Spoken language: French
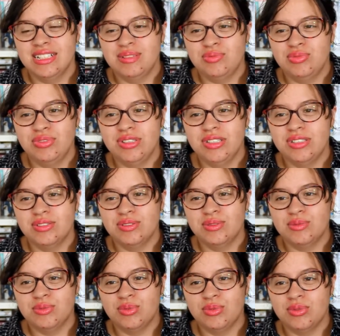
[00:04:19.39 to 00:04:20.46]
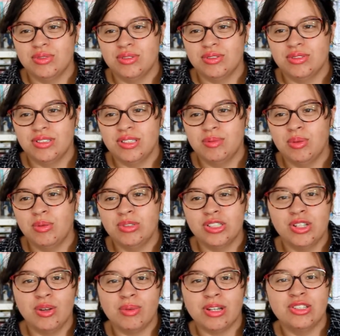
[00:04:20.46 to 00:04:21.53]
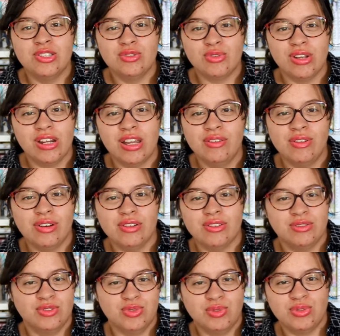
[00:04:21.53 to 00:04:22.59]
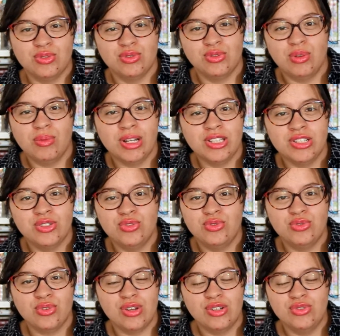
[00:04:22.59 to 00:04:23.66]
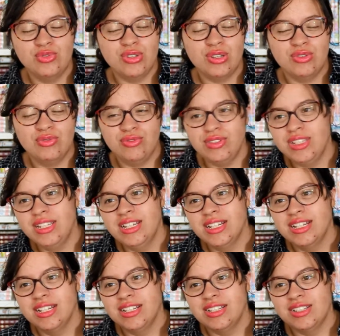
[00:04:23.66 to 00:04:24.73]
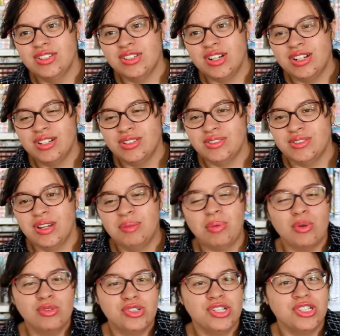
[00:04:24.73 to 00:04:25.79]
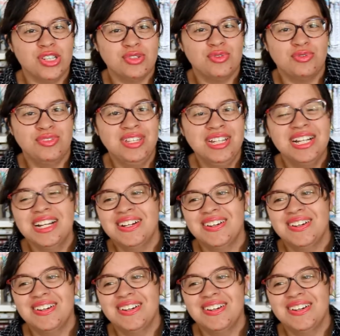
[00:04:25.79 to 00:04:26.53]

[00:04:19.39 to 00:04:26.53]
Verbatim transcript: Et puis, euh, bon, t'es pas obligé de l'embrasser sur les lèvres. Hein. Je pense que l'embrasser juste sur la joue, ça suffit. Déjà, l'approcher, ça suffit.